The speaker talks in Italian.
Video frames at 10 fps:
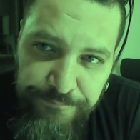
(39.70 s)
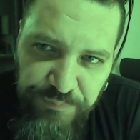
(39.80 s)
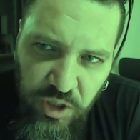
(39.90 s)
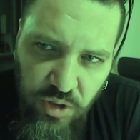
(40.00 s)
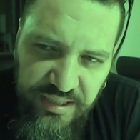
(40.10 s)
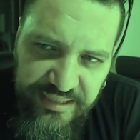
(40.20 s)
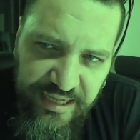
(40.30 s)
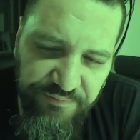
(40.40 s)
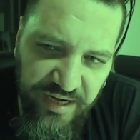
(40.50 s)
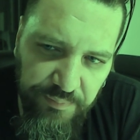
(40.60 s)
di cosa
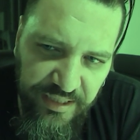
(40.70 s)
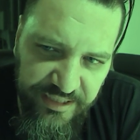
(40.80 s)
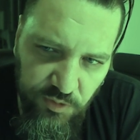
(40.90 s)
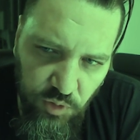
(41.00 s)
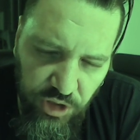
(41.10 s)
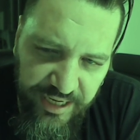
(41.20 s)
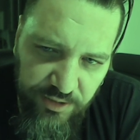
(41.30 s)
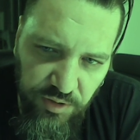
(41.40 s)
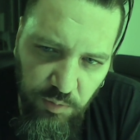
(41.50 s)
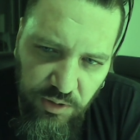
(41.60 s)
sta veramente
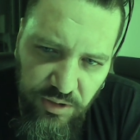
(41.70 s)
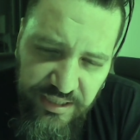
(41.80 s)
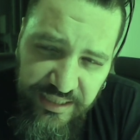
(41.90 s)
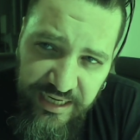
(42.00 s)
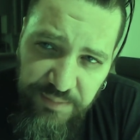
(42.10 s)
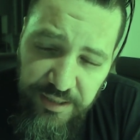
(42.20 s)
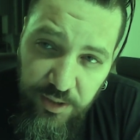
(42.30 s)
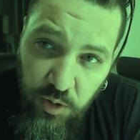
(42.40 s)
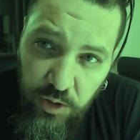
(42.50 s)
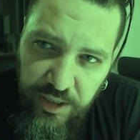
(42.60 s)
succedendo, di quanto sia terribile
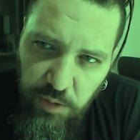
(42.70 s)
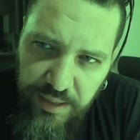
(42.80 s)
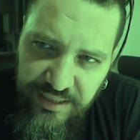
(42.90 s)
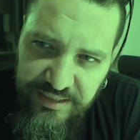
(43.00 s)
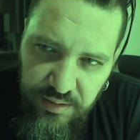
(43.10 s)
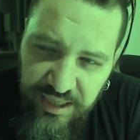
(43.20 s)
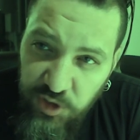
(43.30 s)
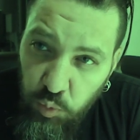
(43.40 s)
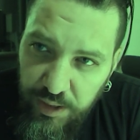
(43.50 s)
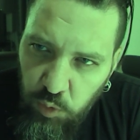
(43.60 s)
il colonnello Max e
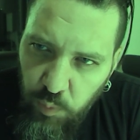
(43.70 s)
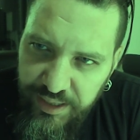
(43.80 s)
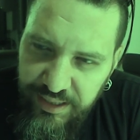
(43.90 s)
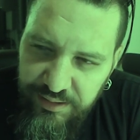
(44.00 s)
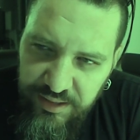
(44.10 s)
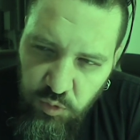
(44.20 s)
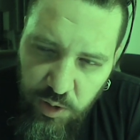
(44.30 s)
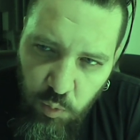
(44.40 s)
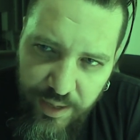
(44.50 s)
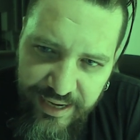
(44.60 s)
la sua, e la
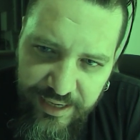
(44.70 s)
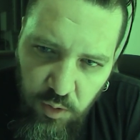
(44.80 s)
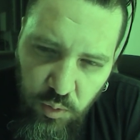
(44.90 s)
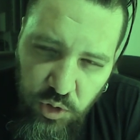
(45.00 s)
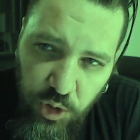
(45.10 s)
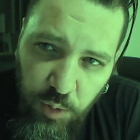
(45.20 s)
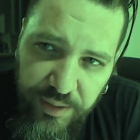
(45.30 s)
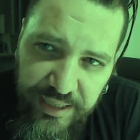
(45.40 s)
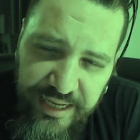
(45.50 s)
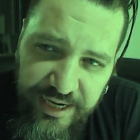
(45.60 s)
sua guerra contro i
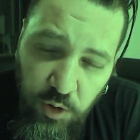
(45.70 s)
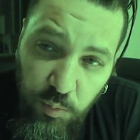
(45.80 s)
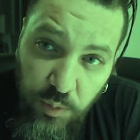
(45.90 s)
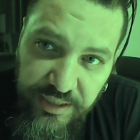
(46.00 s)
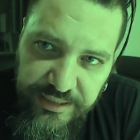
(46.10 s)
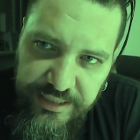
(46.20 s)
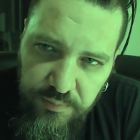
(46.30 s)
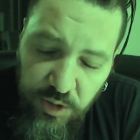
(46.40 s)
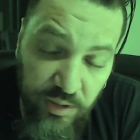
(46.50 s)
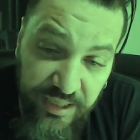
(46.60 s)
guerriglieri comunisti
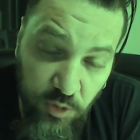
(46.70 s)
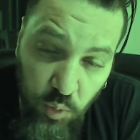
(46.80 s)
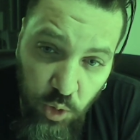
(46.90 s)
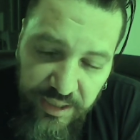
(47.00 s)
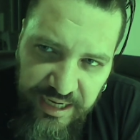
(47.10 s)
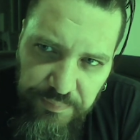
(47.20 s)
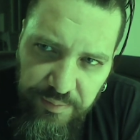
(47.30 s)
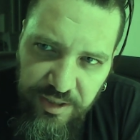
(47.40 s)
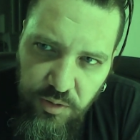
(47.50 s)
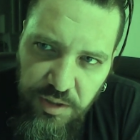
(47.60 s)
ed è lì tutto il
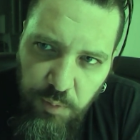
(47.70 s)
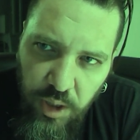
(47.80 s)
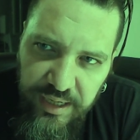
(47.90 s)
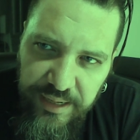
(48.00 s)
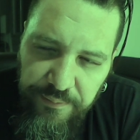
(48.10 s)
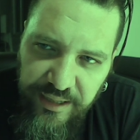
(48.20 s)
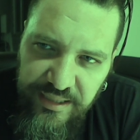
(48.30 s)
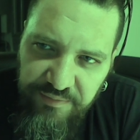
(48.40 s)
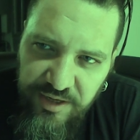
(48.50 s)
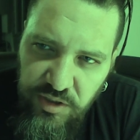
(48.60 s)
cambiamento di Boyle
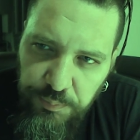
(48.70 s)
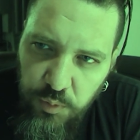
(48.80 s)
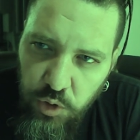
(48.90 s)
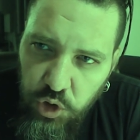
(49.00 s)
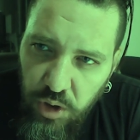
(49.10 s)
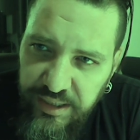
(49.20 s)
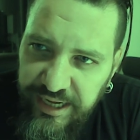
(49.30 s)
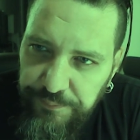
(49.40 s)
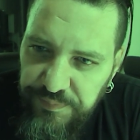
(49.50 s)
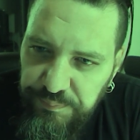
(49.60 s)
attraverso appunto ciò
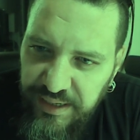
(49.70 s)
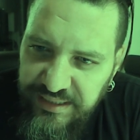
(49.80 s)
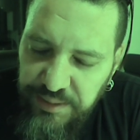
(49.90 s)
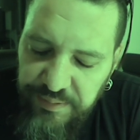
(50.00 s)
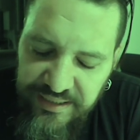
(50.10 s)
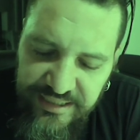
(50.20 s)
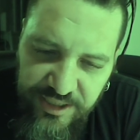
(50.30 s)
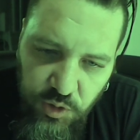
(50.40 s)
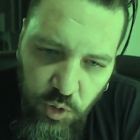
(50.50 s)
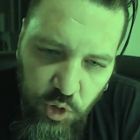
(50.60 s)
che pa gli
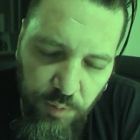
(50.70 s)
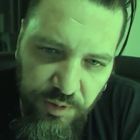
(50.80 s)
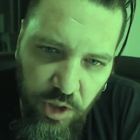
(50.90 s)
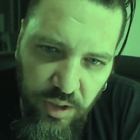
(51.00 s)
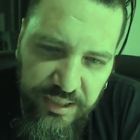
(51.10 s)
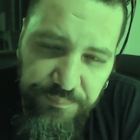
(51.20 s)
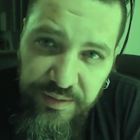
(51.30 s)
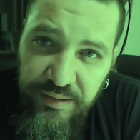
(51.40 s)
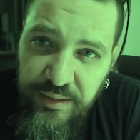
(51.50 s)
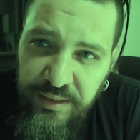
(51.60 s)
passa sotto gli occhi.
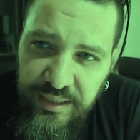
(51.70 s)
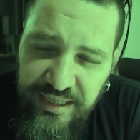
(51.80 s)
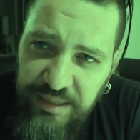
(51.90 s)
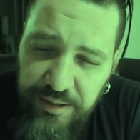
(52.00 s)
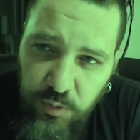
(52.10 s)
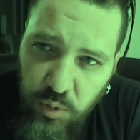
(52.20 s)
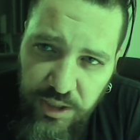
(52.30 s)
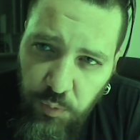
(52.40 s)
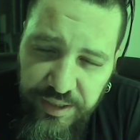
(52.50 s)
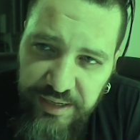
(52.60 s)
La trama è
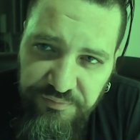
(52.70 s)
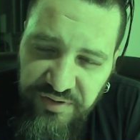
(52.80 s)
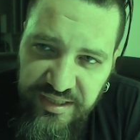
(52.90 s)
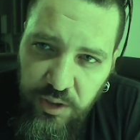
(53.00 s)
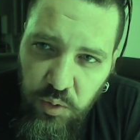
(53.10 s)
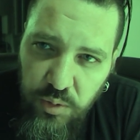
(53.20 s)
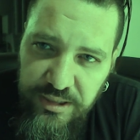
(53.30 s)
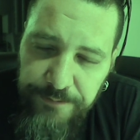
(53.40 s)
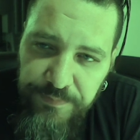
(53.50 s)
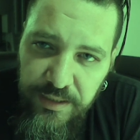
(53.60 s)
tutta qui in fin dei conti.